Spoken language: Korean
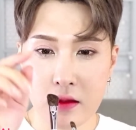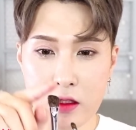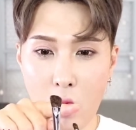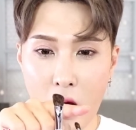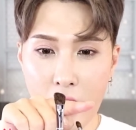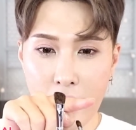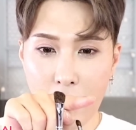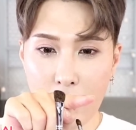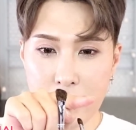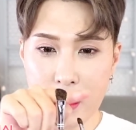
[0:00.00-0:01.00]
정확하게
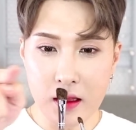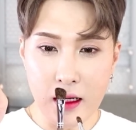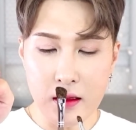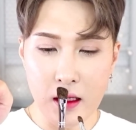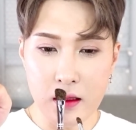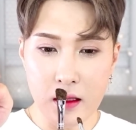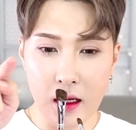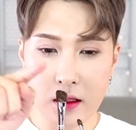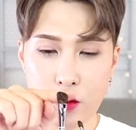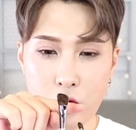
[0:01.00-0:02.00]
커팅이 딱 되어 있는 게
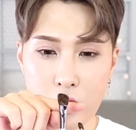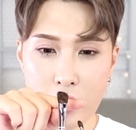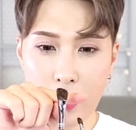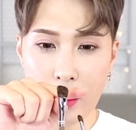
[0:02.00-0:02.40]
아니고 이렇게